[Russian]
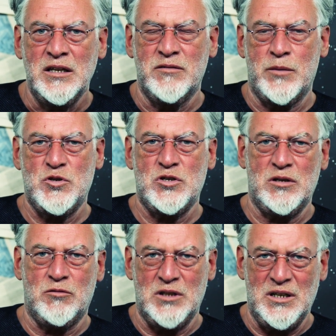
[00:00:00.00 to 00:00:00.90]
и
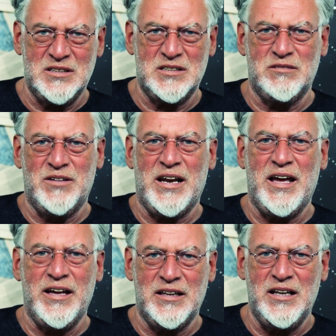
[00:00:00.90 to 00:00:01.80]
вообще он
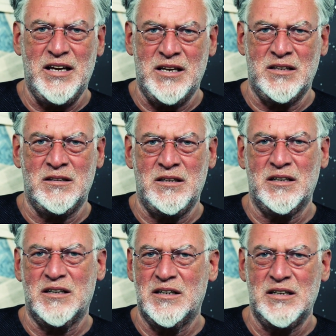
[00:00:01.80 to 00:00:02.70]
олицетворяет для
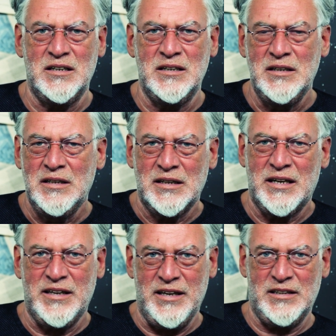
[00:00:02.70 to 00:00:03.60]
них э,
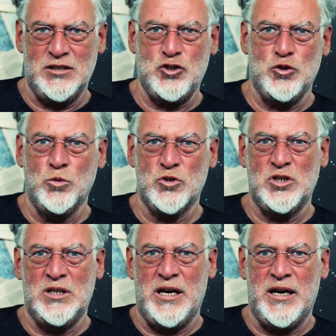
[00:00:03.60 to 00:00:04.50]
какие-то
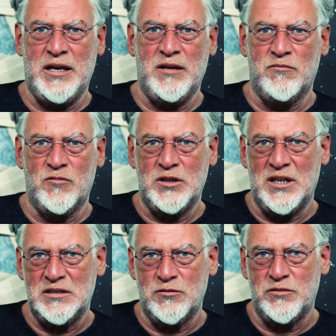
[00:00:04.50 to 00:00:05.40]
чуждые им вот
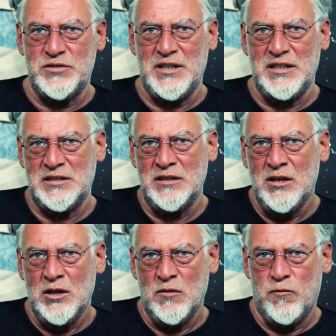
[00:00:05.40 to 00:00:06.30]
эти вот все эти
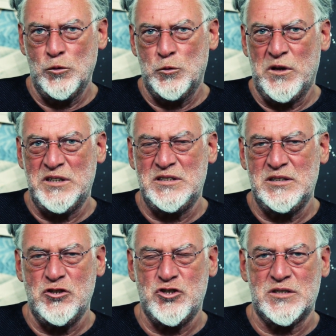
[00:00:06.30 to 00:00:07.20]

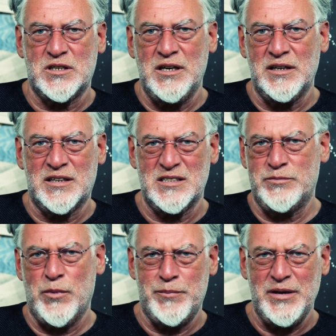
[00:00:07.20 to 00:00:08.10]
футуристические
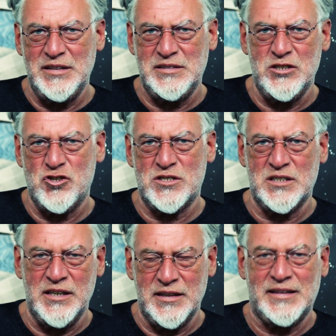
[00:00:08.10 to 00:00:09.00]

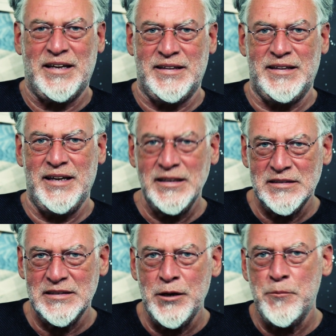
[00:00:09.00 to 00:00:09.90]
космополитические
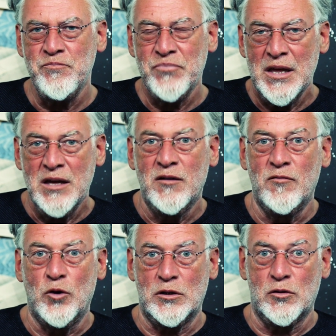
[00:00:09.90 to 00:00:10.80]
тенденции.
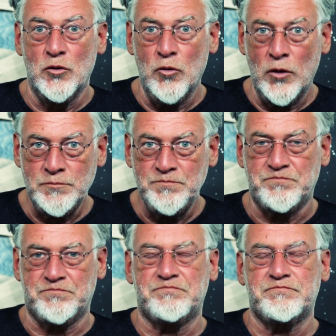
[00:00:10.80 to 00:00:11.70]
Вот. Но,
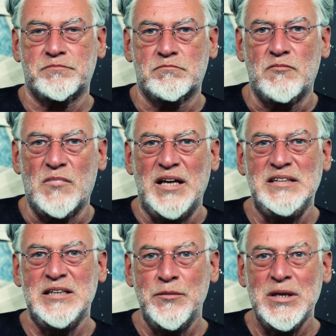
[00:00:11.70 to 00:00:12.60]

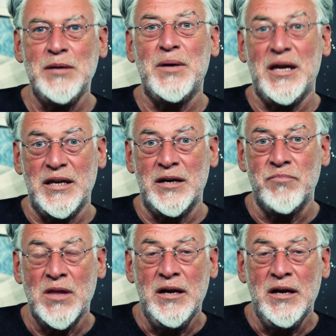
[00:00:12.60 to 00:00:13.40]
тем не менее,